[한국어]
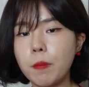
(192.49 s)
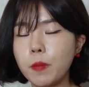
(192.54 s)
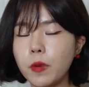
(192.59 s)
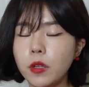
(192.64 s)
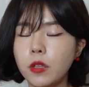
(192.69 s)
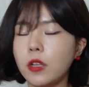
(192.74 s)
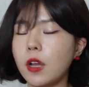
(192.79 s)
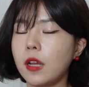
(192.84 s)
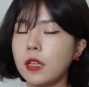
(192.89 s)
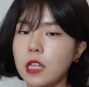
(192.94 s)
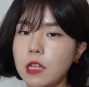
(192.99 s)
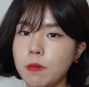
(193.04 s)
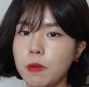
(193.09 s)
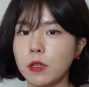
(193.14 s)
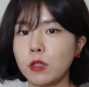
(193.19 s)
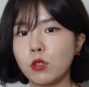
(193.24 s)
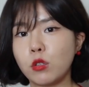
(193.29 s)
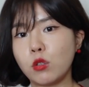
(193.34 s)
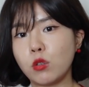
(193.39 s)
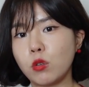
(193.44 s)
한 번도 안
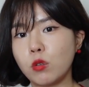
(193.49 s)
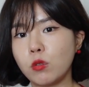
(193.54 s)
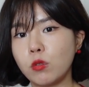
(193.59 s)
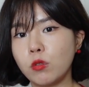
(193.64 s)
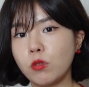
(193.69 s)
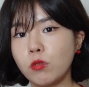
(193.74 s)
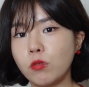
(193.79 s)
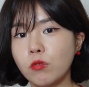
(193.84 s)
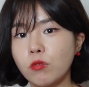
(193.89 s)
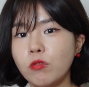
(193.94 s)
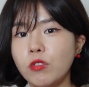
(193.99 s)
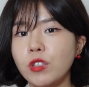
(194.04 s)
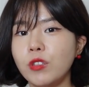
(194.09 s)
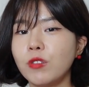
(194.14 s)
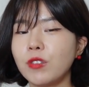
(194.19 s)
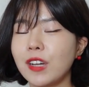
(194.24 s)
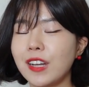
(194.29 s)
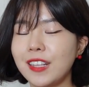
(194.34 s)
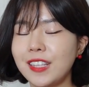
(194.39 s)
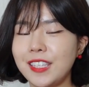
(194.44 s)
해봤어
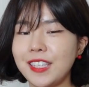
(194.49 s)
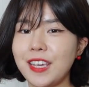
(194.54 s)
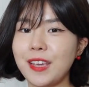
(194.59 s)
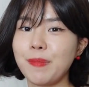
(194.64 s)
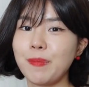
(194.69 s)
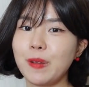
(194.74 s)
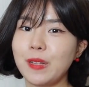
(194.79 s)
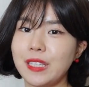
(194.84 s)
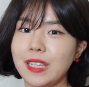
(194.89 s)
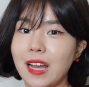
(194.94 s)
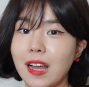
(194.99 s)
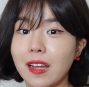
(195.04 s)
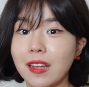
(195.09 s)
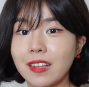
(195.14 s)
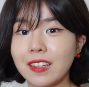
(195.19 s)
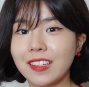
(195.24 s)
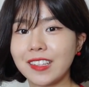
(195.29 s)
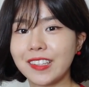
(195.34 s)
우리도 같이 해보자